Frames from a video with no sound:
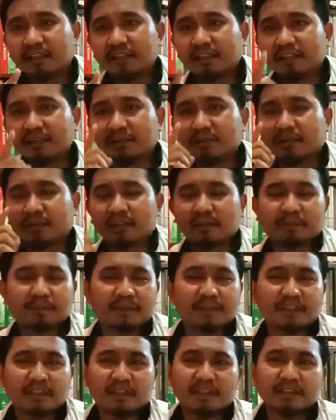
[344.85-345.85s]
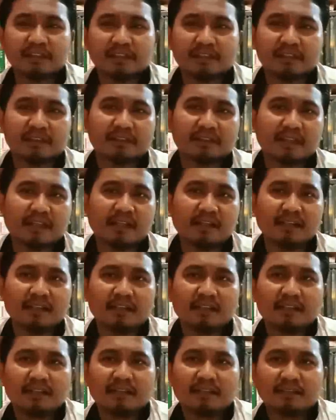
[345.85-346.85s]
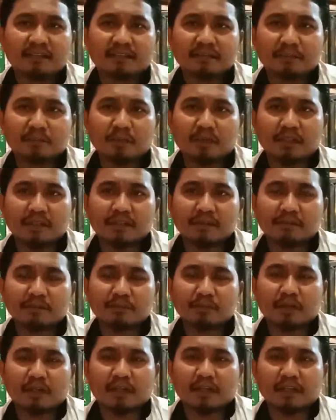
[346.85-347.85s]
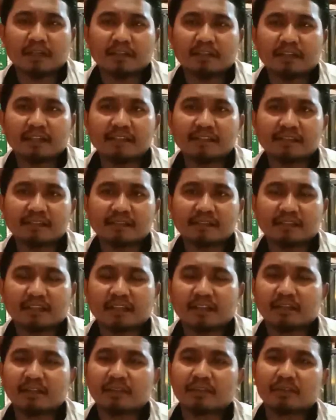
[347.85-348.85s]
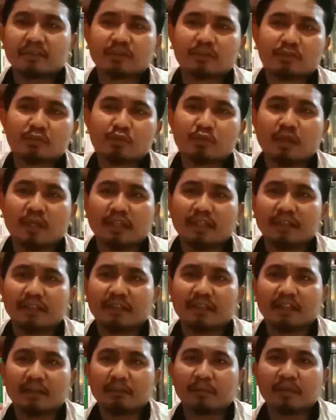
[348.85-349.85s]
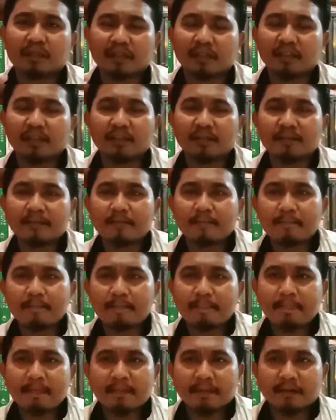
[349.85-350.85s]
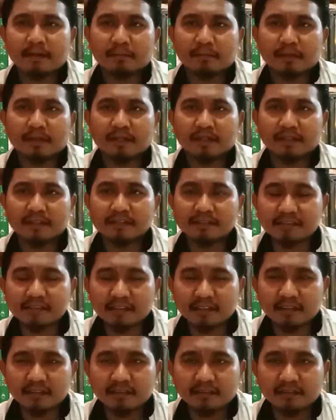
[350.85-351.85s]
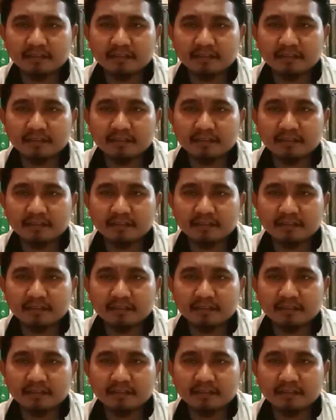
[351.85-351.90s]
itu adalah pikiran kita tentang sebuah kesimpulan realitas tentang Tuhan yang maha yang maha esa.